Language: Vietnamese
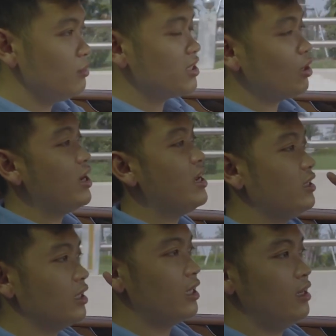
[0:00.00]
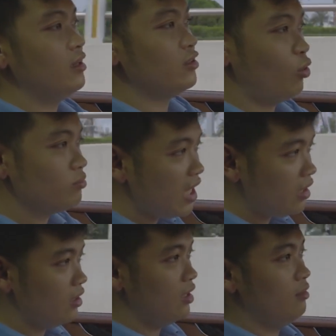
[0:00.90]
Nhưng mà sau đây là những cái lời tóm
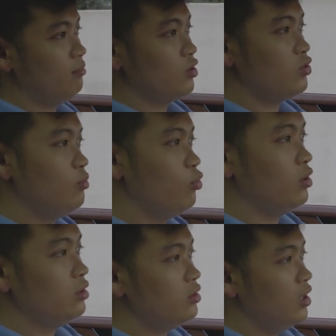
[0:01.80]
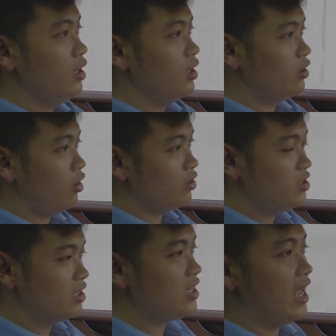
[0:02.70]
tắt Mà Duy muốn nó
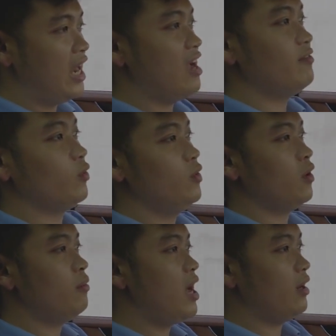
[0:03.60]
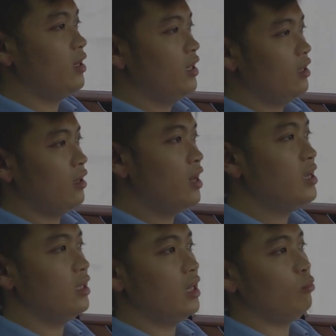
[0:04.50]
chia sẻ lại với quý vị và các bạn là
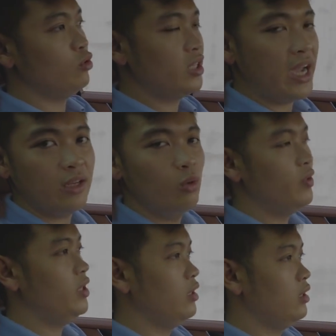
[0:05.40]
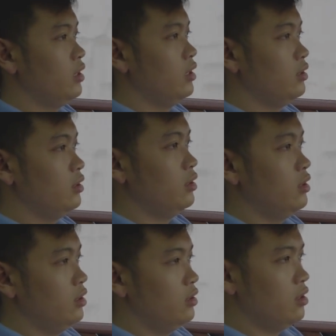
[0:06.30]
đây là một chiếc SUV
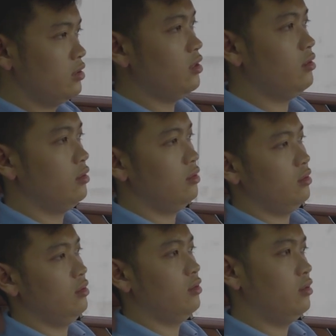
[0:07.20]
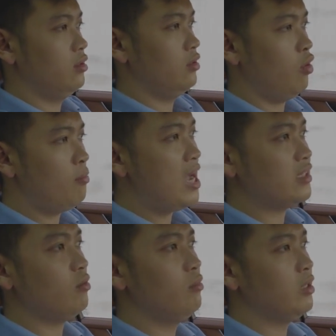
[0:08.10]
thực sự nó
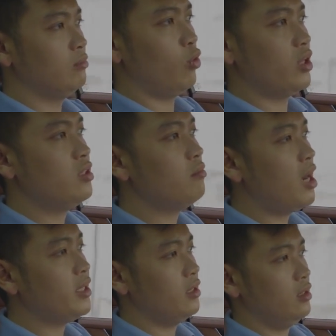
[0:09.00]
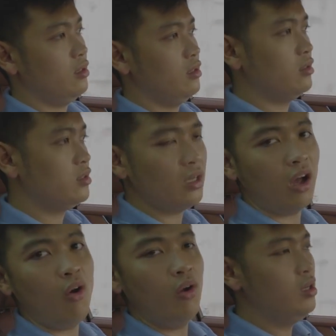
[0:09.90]
mang trong mình một cái sức mạnh rất là
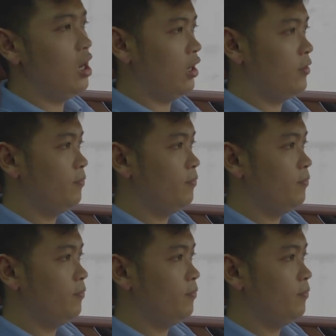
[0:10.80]
khó lường